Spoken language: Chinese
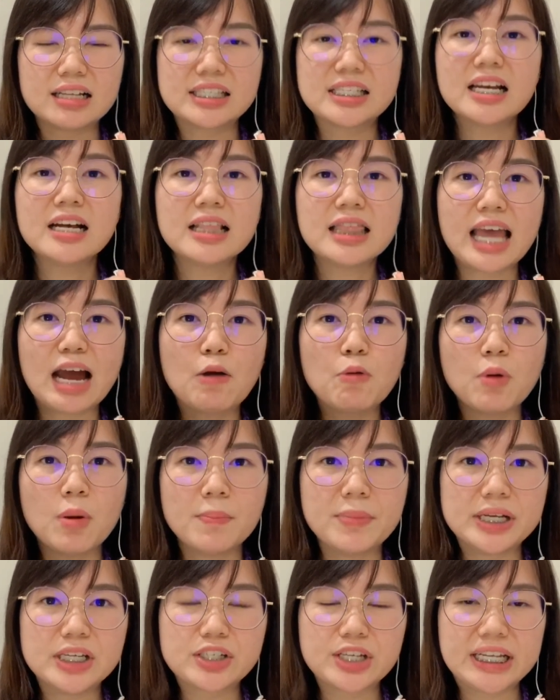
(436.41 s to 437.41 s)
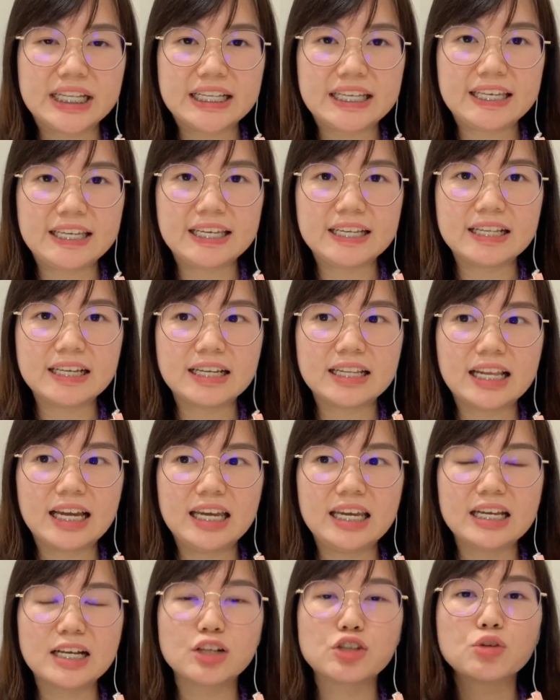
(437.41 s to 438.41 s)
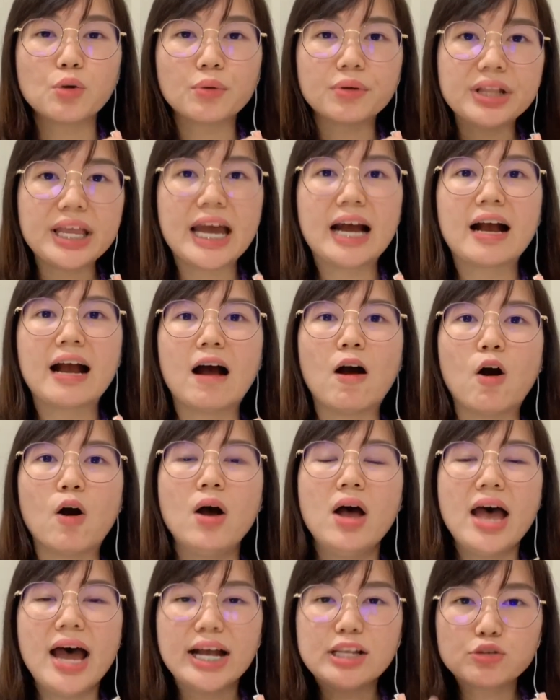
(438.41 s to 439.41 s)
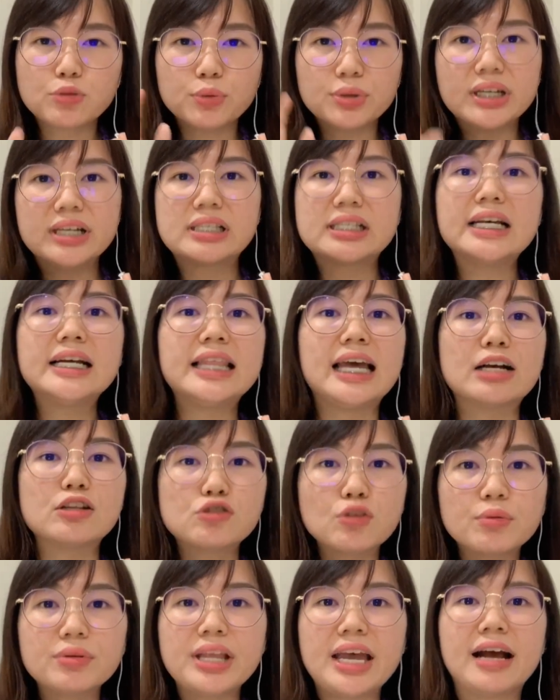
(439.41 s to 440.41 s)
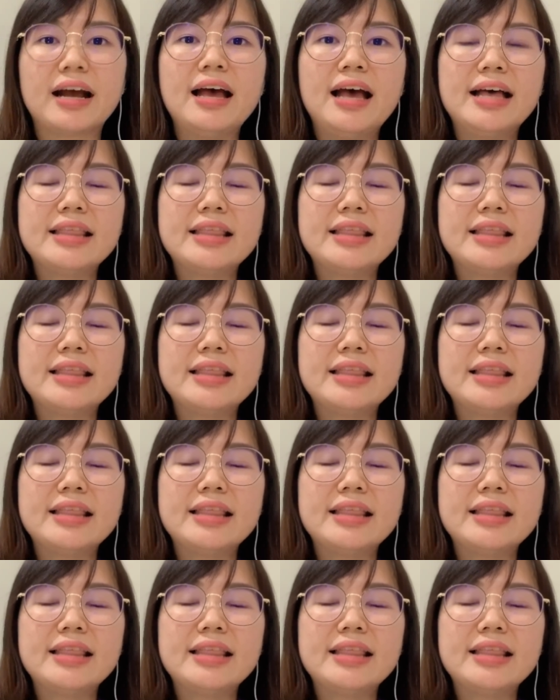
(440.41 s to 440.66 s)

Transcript: 测量我们身体的那一个重量啊，哈，它除了测量重量，